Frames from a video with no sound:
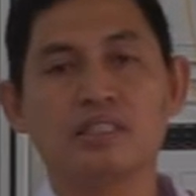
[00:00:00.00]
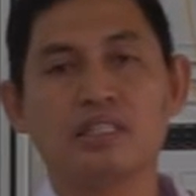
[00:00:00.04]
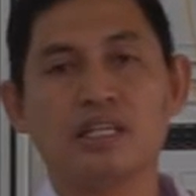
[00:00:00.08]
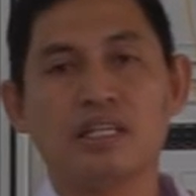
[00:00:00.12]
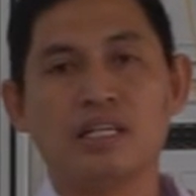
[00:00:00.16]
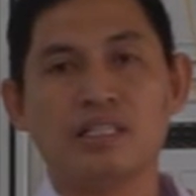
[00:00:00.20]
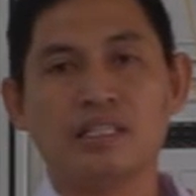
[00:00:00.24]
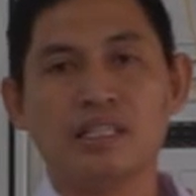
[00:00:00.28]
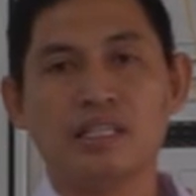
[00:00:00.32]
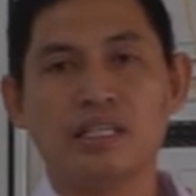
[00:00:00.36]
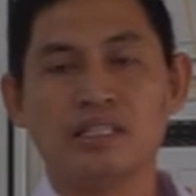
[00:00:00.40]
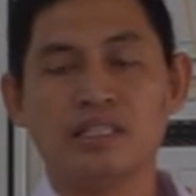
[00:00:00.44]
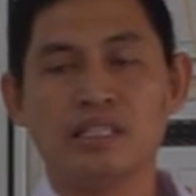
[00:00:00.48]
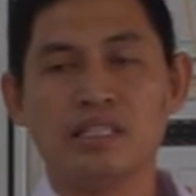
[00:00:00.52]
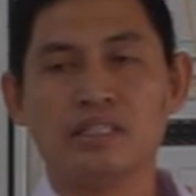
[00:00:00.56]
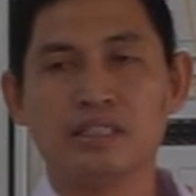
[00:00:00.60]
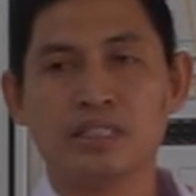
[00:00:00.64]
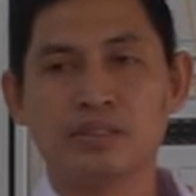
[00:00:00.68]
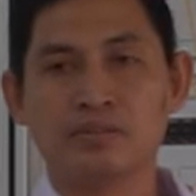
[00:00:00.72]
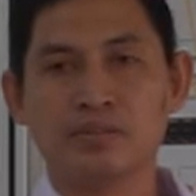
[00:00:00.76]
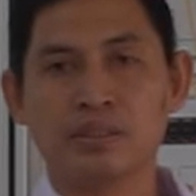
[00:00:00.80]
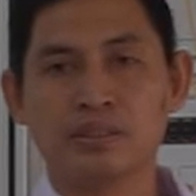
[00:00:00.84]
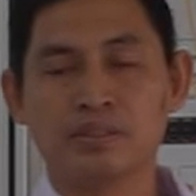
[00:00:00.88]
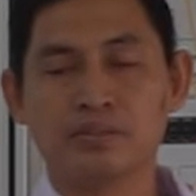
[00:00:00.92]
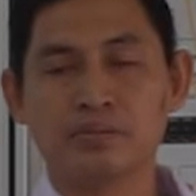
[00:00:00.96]
anak-anak
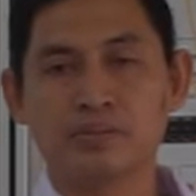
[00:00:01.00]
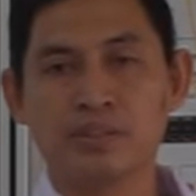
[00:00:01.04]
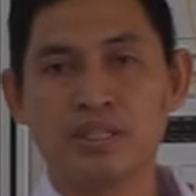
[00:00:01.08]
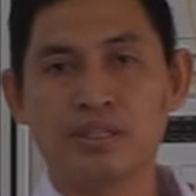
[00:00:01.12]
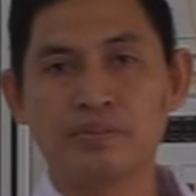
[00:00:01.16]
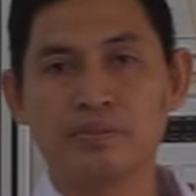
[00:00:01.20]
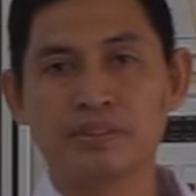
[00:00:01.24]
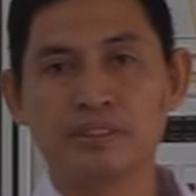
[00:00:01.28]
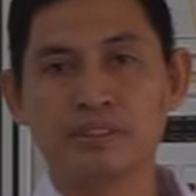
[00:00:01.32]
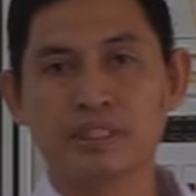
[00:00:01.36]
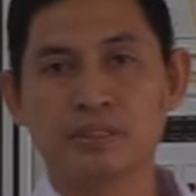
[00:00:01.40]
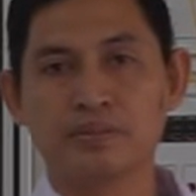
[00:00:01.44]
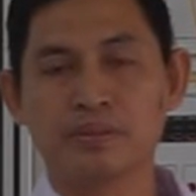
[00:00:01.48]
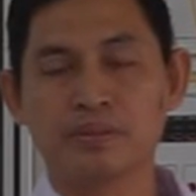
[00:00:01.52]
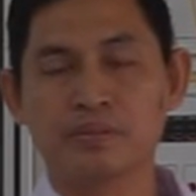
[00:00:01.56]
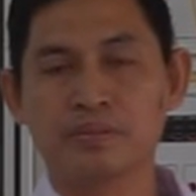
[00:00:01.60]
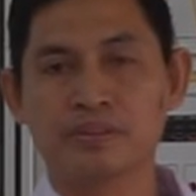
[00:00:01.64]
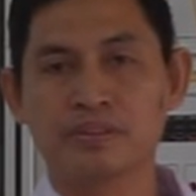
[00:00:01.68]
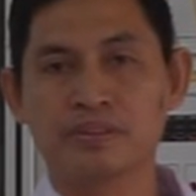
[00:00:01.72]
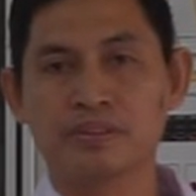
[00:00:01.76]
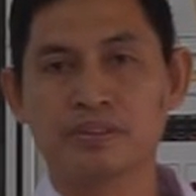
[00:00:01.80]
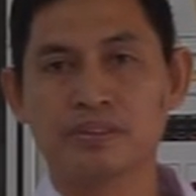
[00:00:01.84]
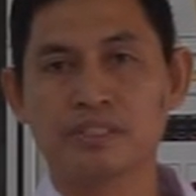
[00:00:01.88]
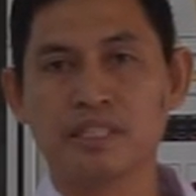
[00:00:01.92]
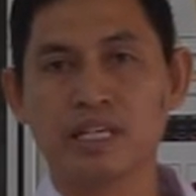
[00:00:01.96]
siswa semua bisa
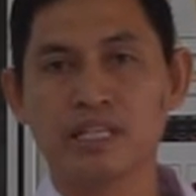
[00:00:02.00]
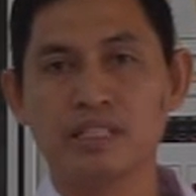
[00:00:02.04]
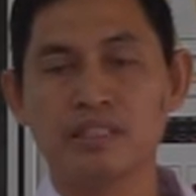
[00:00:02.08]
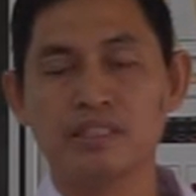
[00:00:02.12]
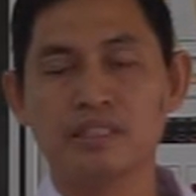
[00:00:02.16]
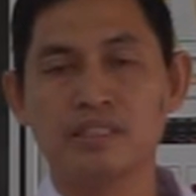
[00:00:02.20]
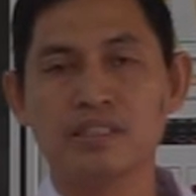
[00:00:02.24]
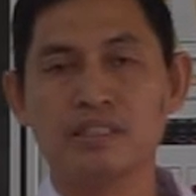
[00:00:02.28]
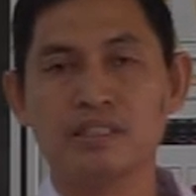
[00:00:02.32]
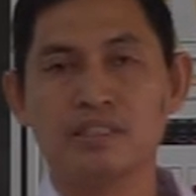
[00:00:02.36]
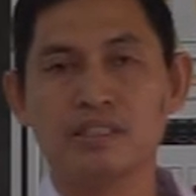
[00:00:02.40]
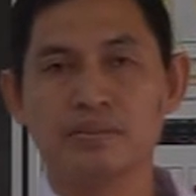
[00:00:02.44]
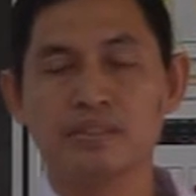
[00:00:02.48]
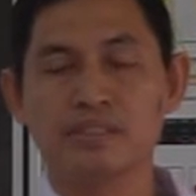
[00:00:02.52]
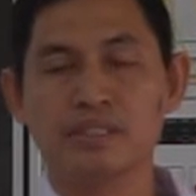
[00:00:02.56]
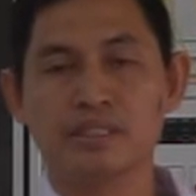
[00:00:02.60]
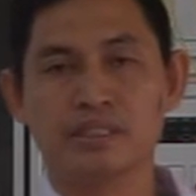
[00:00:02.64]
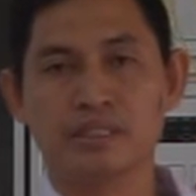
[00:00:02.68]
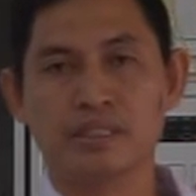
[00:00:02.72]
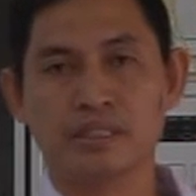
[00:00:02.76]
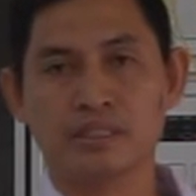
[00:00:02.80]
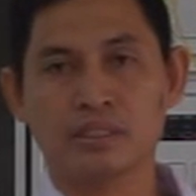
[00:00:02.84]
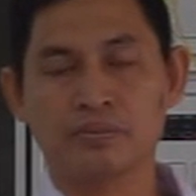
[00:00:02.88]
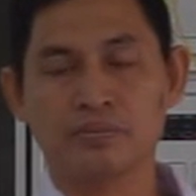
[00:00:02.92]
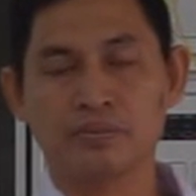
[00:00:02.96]
mewujudkan misi
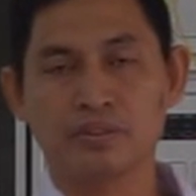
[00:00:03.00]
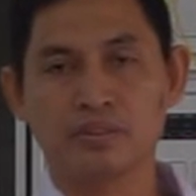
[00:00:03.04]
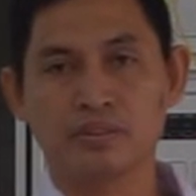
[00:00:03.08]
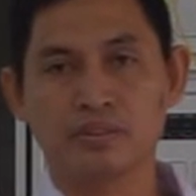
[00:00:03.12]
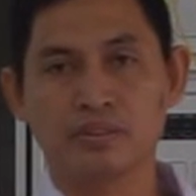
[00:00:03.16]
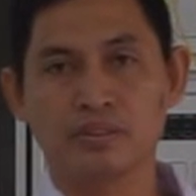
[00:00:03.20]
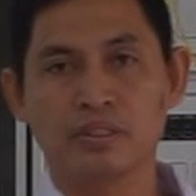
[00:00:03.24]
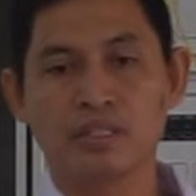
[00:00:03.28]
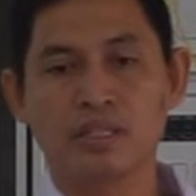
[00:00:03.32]
tersebut.